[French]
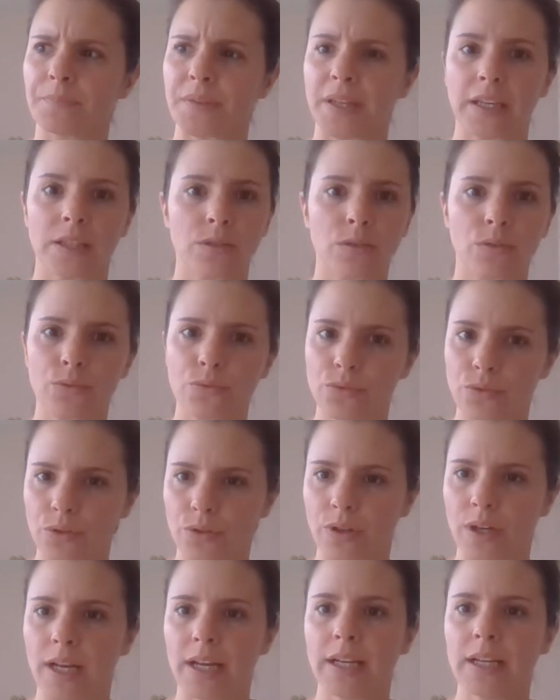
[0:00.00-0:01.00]
exclu du
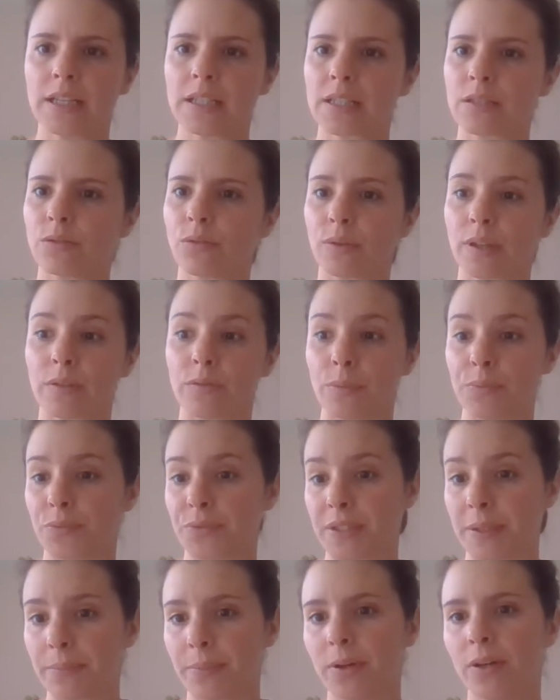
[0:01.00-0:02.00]
collège. Donc il voit plus
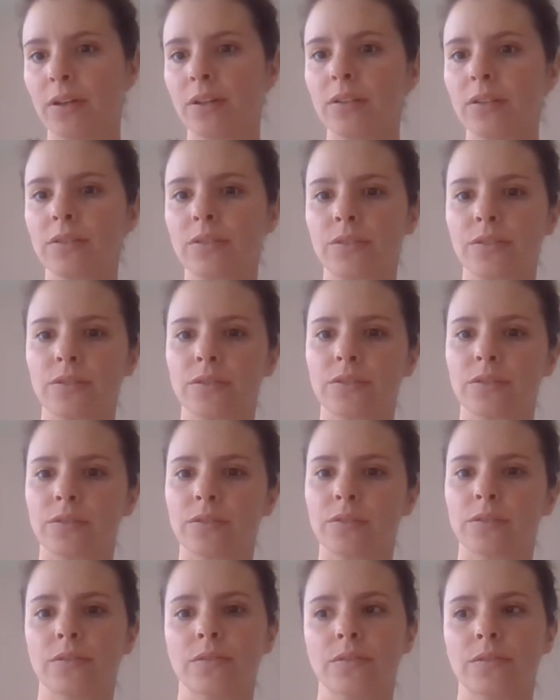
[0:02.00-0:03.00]
ses potes,
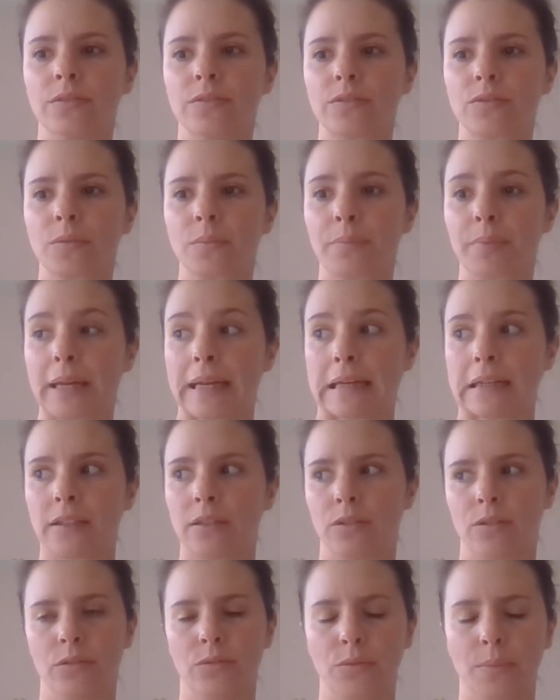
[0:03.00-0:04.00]
son
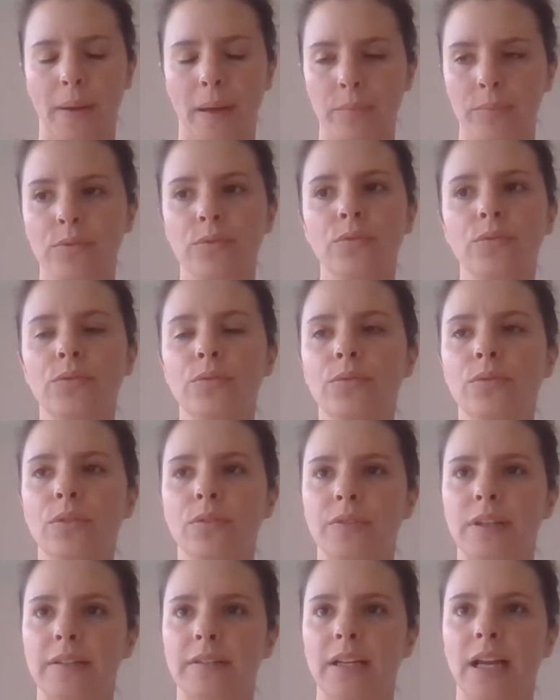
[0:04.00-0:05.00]
père lui parle plus,
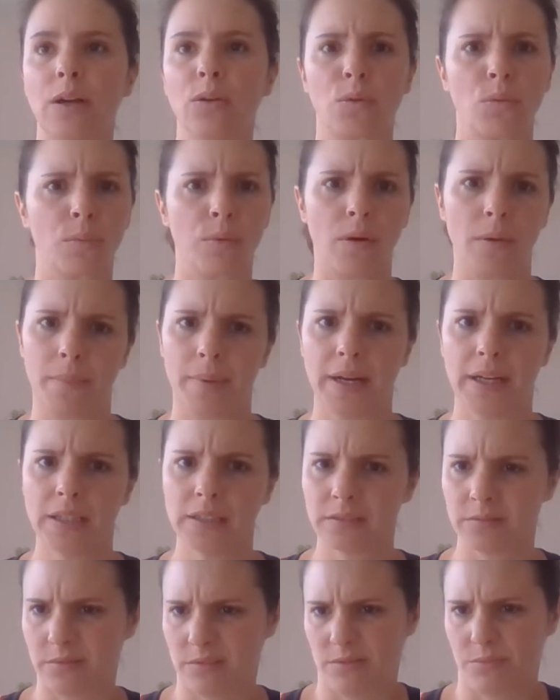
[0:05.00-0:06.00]
enfin voilà, le comprend
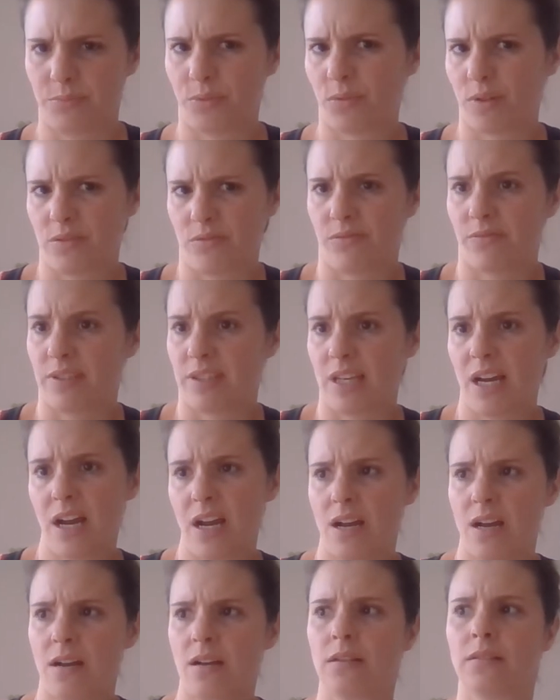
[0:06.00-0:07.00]
pas. il dit Pourquoi tu fais
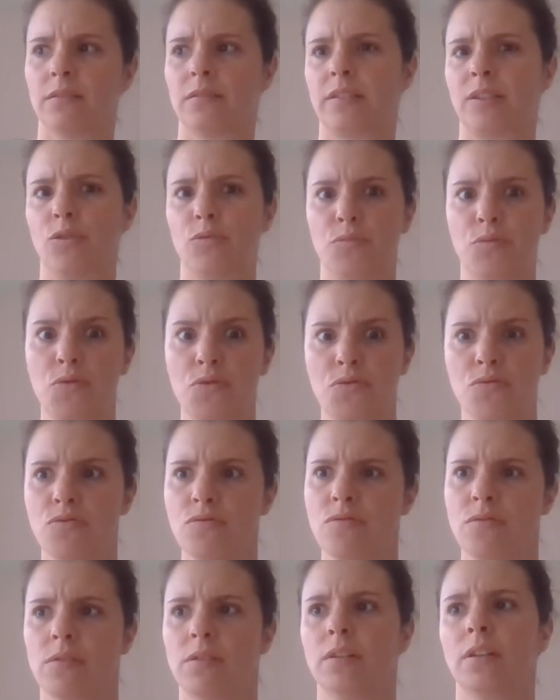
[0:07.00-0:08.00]
ça T'es
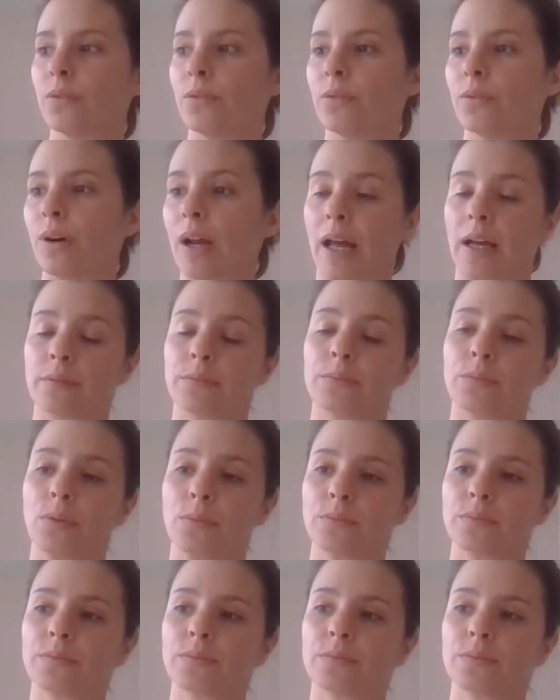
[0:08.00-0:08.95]
homo Voilà, bon